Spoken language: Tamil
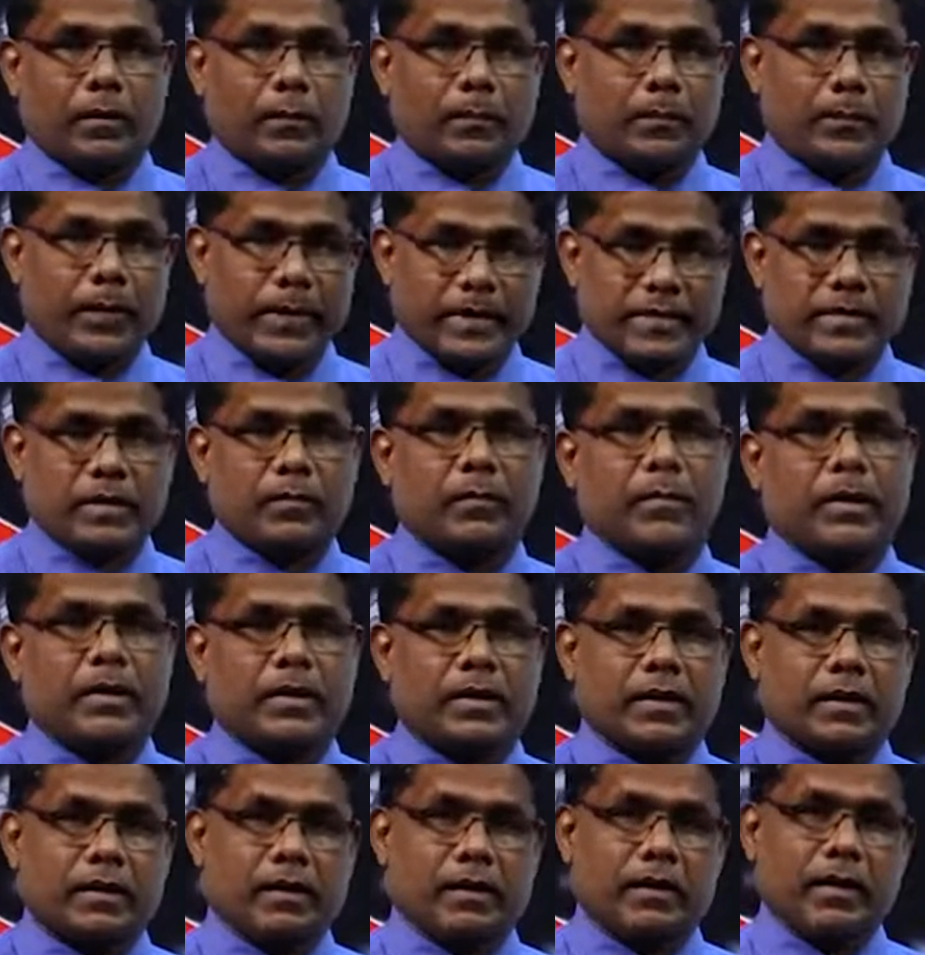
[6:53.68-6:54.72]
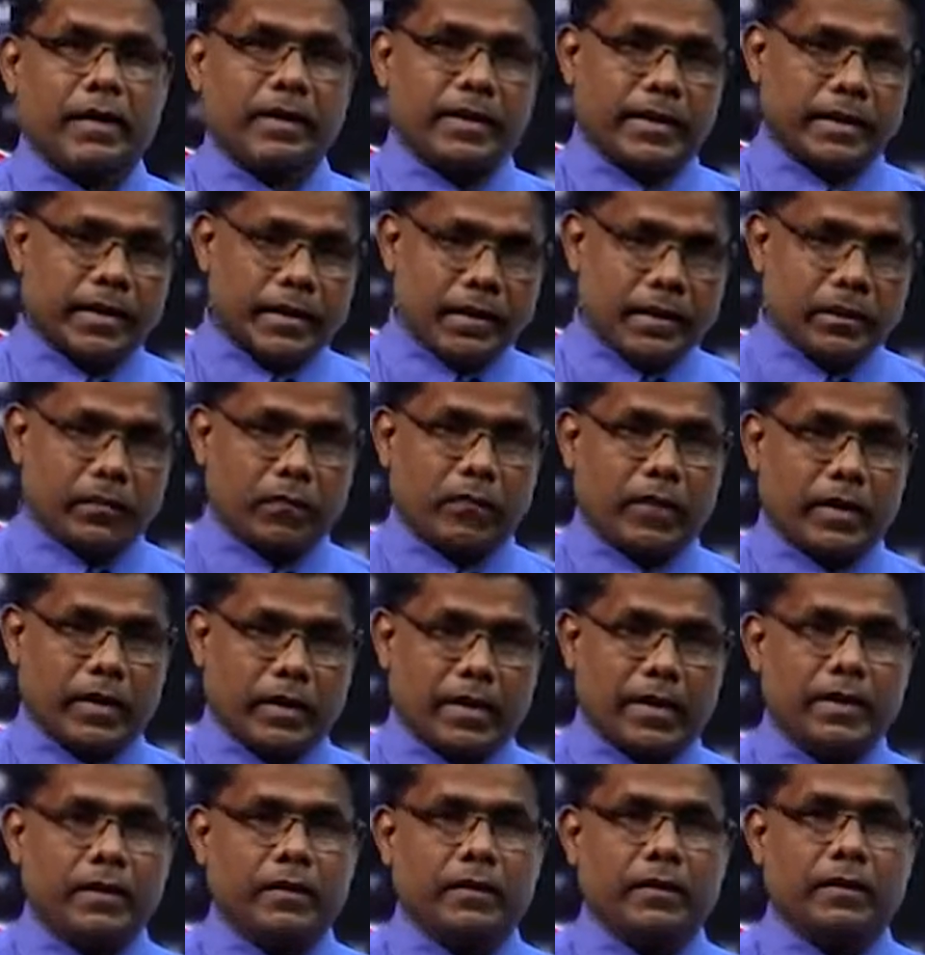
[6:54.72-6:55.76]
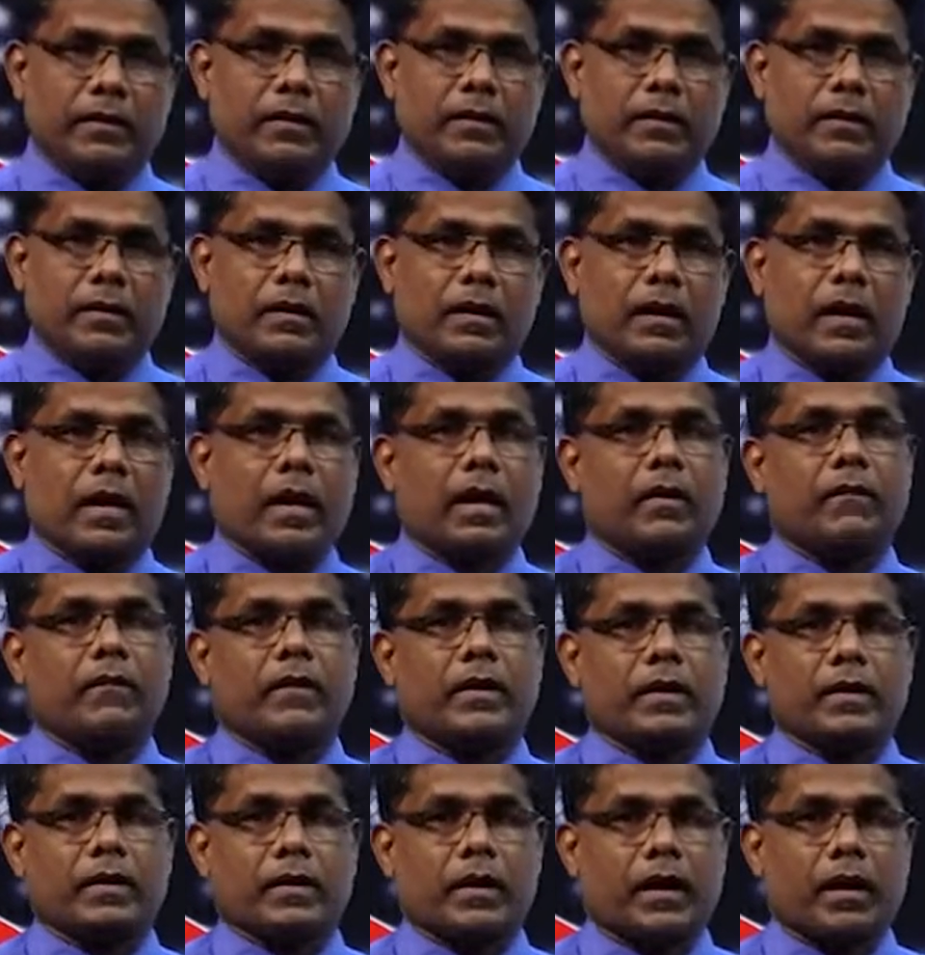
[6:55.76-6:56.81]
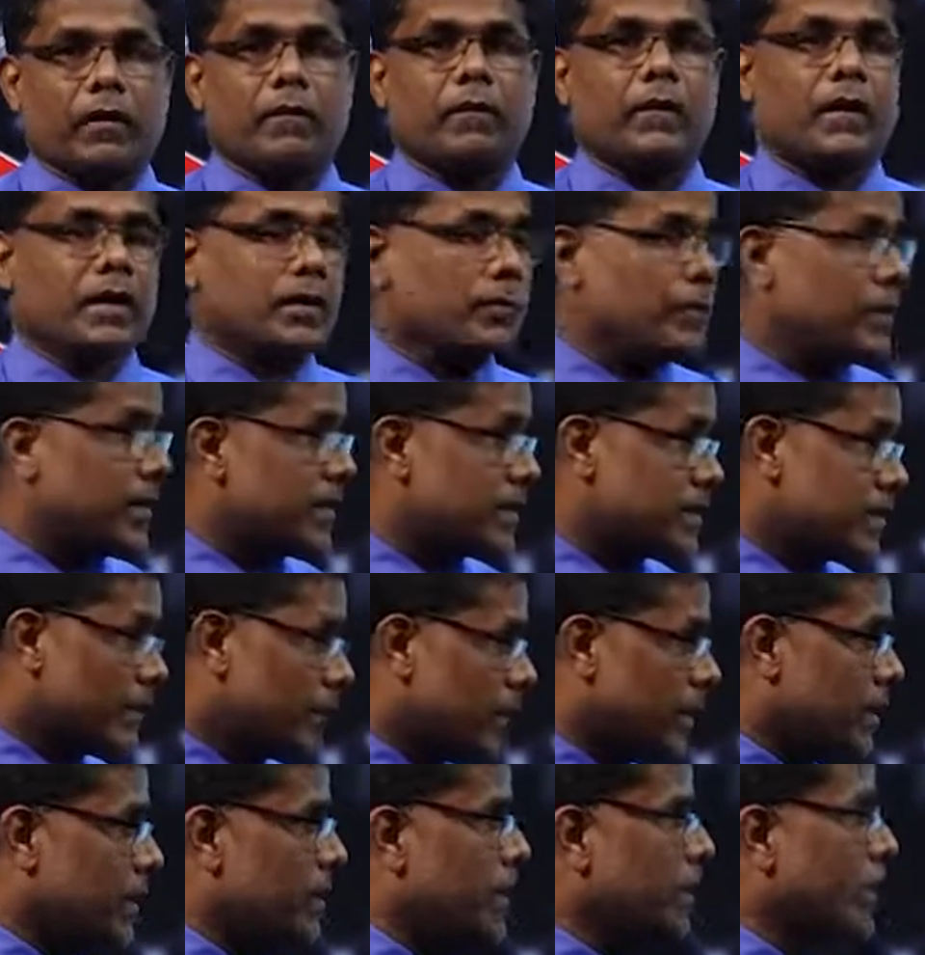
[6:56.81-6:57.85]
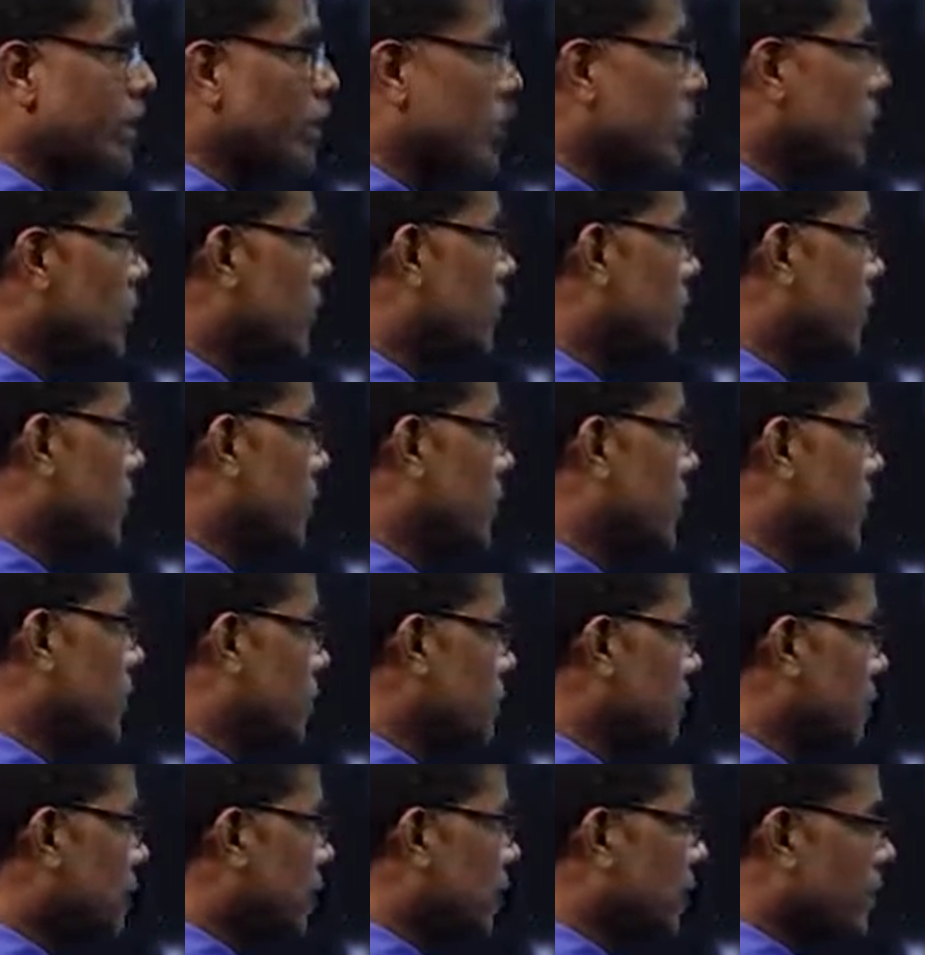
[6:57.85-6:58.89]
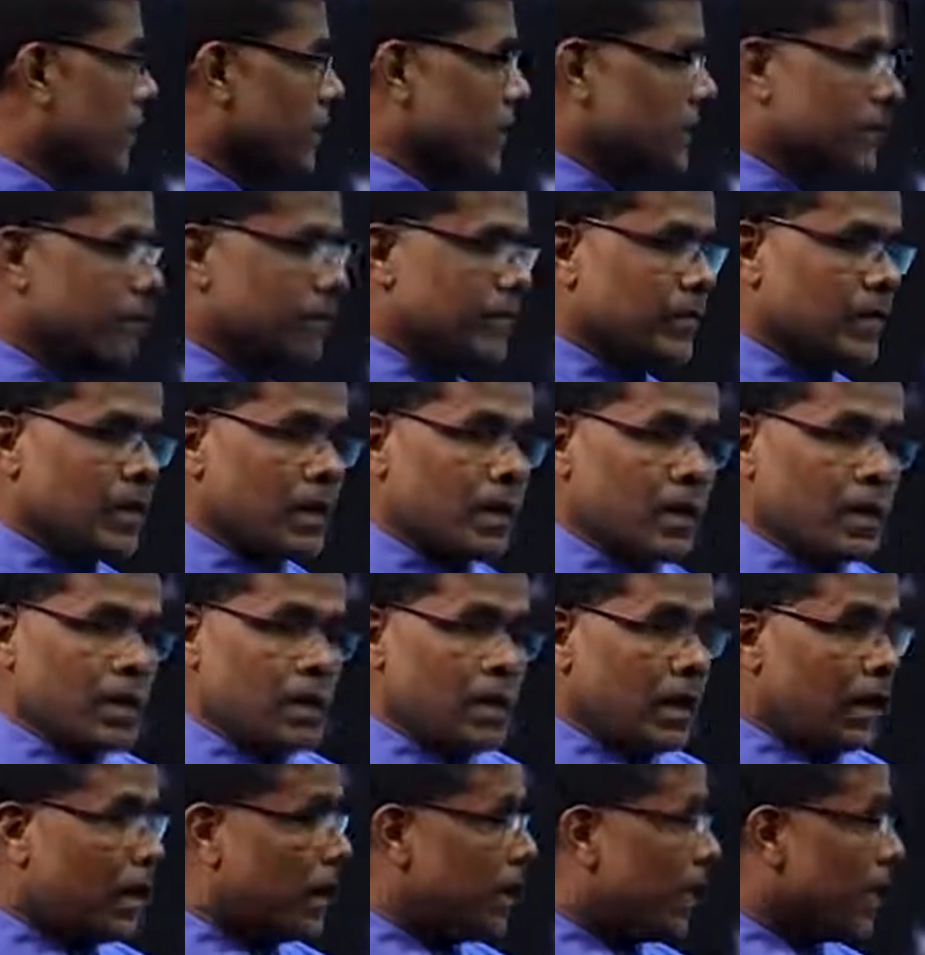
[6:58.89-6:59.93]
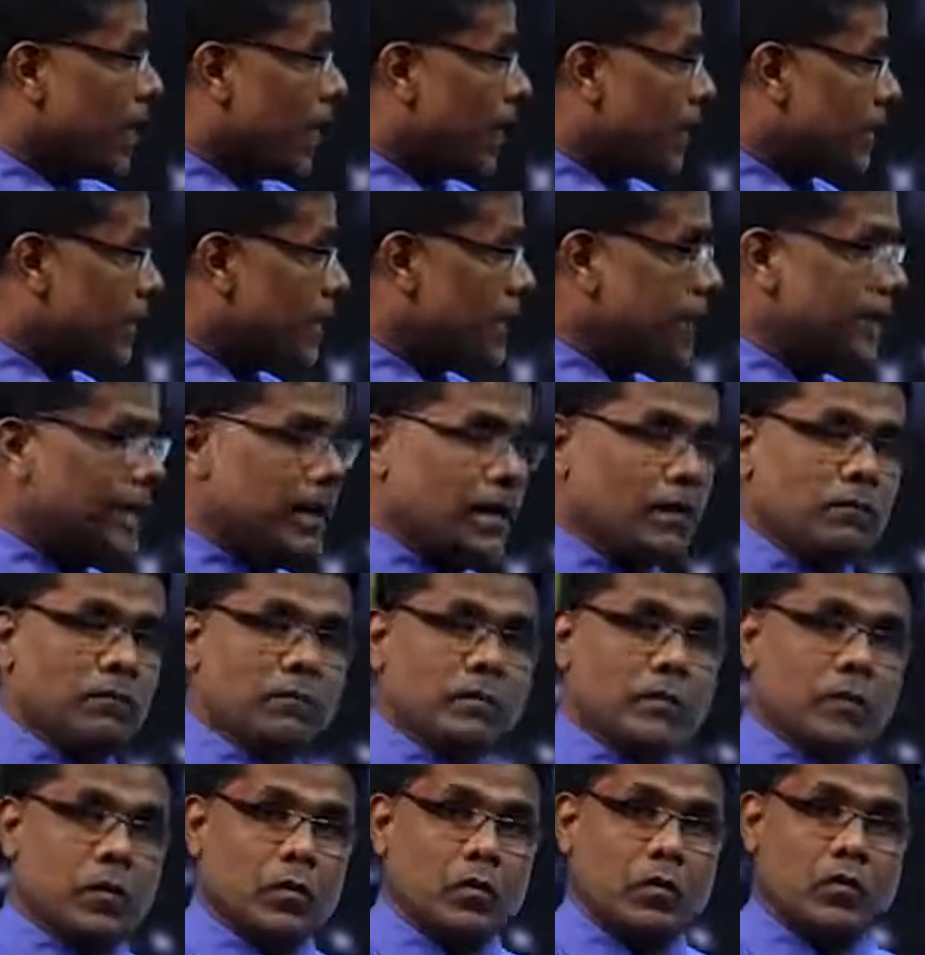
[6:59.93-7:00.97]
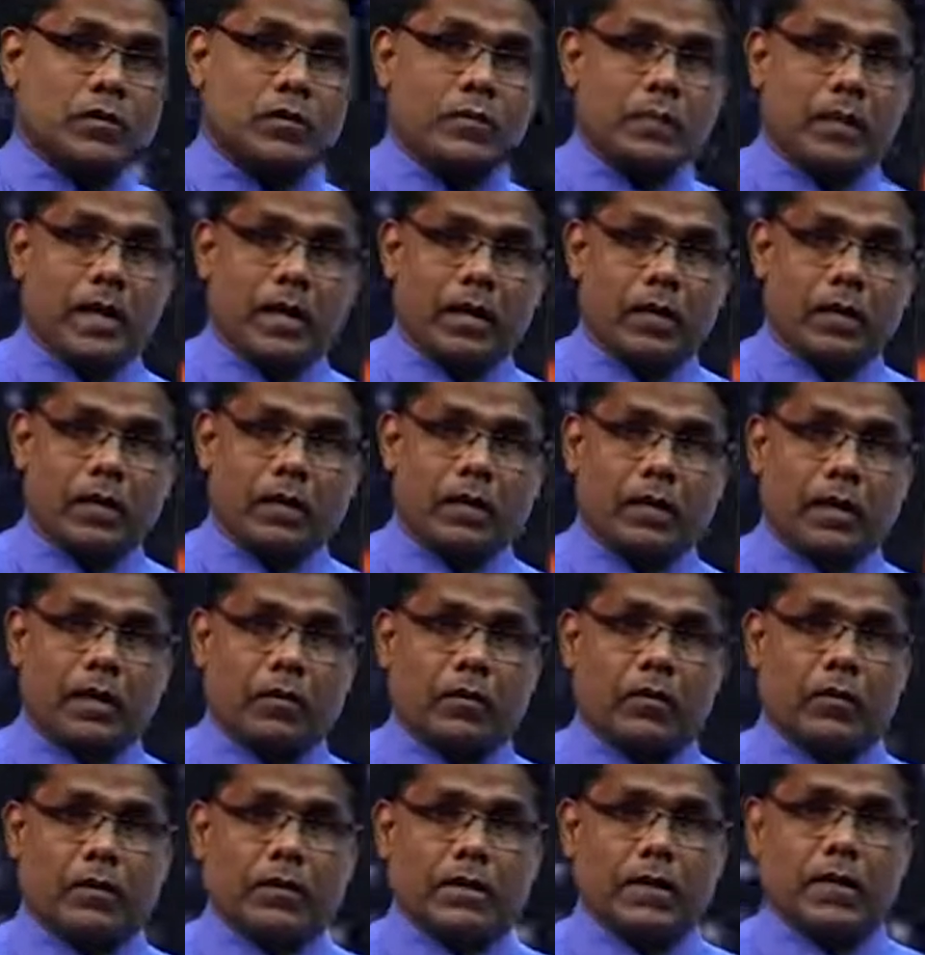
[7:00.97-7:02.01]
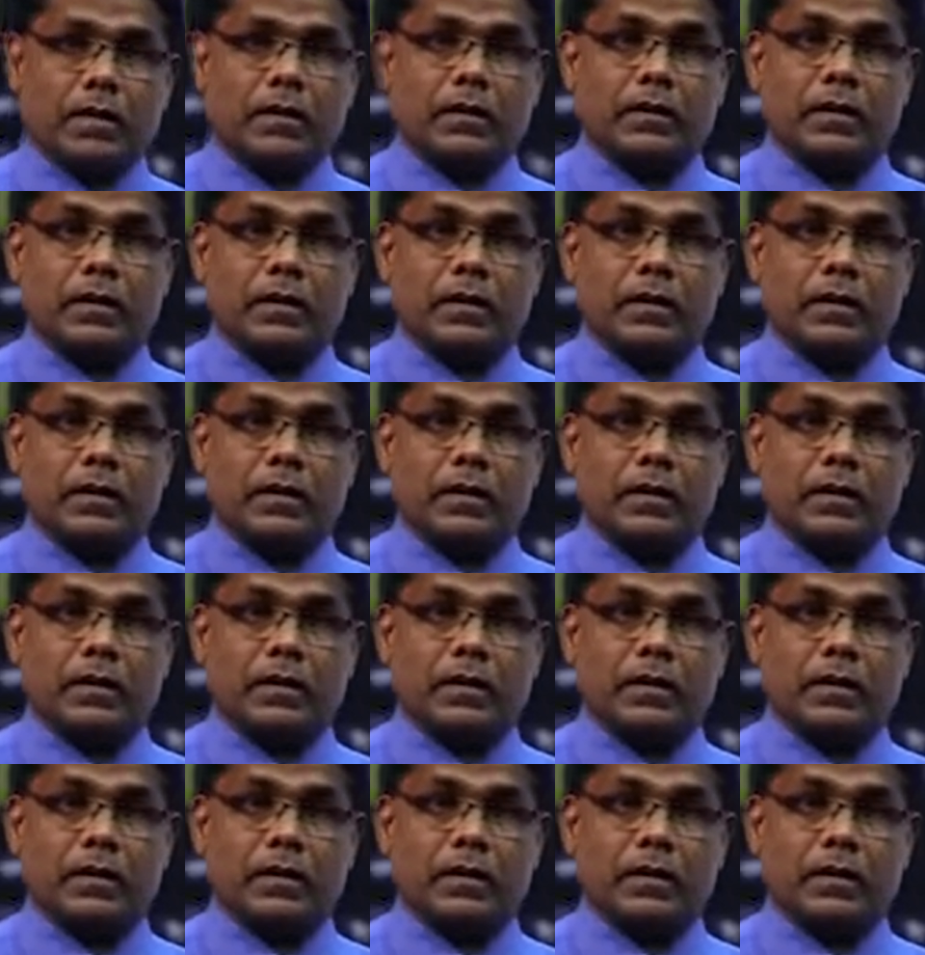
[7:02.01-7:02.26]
பேசப்பட்டிருக்கின்றார் இன்று வரை அவர் அவ்வாறு பேசப்படுகின்ற ஒரு முக்கியமான சஹாபி அதே நேரம் உஸ்மார் அலி அல்லான் அவர்கள்